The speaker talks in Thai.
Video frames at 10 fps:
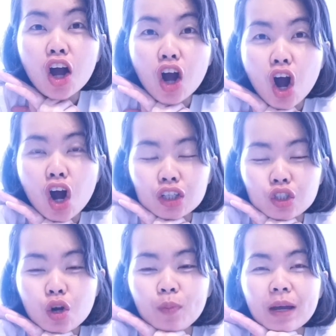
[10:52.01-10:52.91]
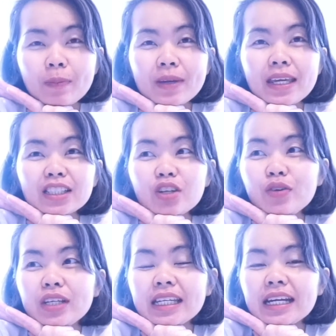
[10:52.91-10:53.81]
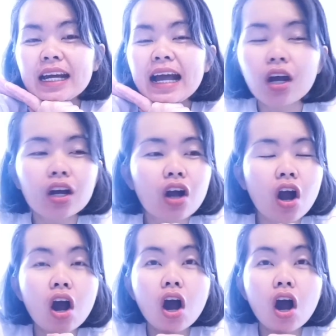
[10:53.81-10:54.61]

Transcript: ขอจบแต่เพียงเท่านี้นะคะ ก็